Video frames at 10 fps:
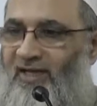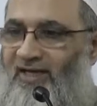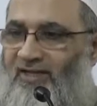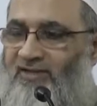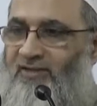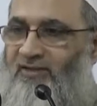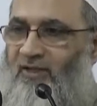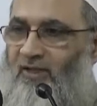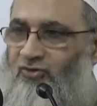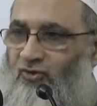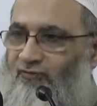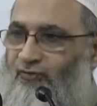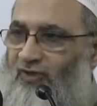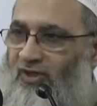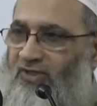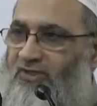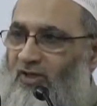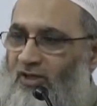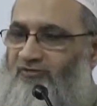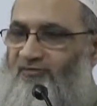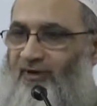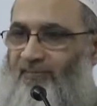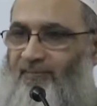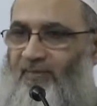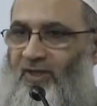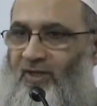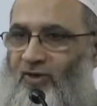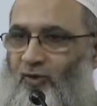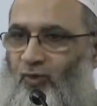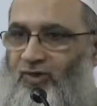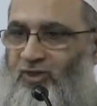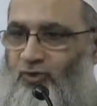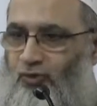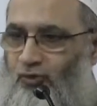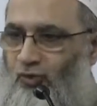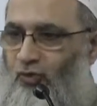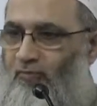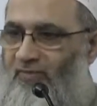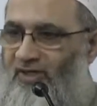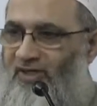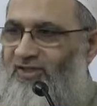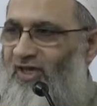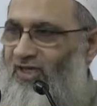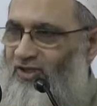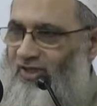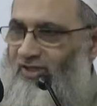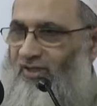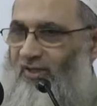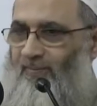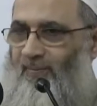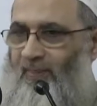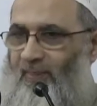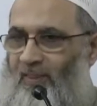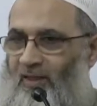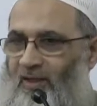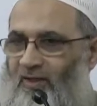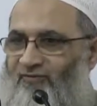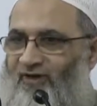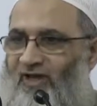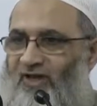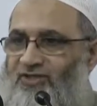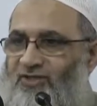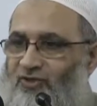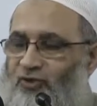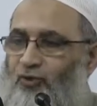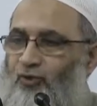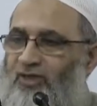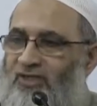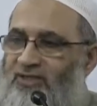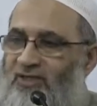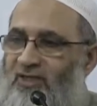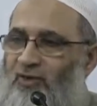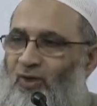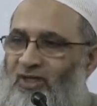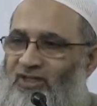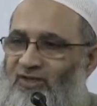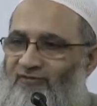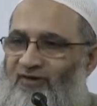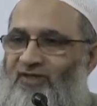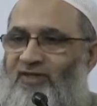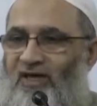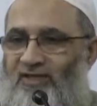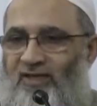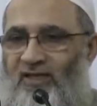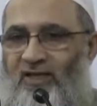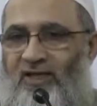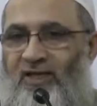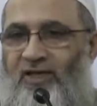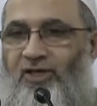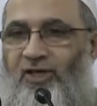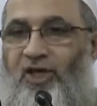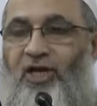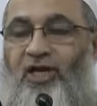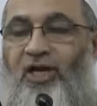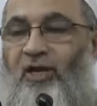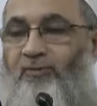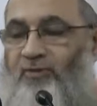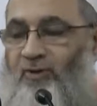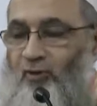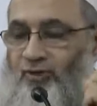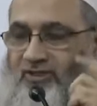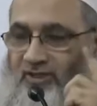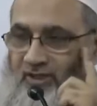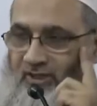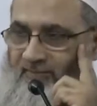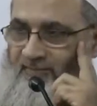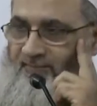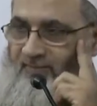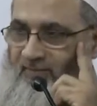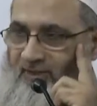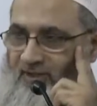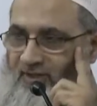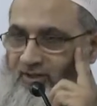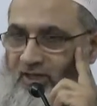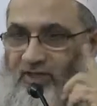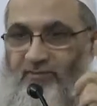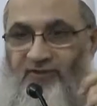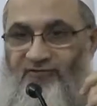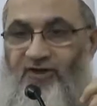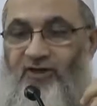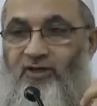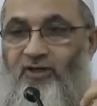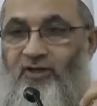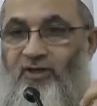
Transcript: التي تخطف الناس خطفا وتشدهم إليها شدا فلا يستطيع الإنسان أن ينفك عنها إلا بمعونة الله يعني بالفعل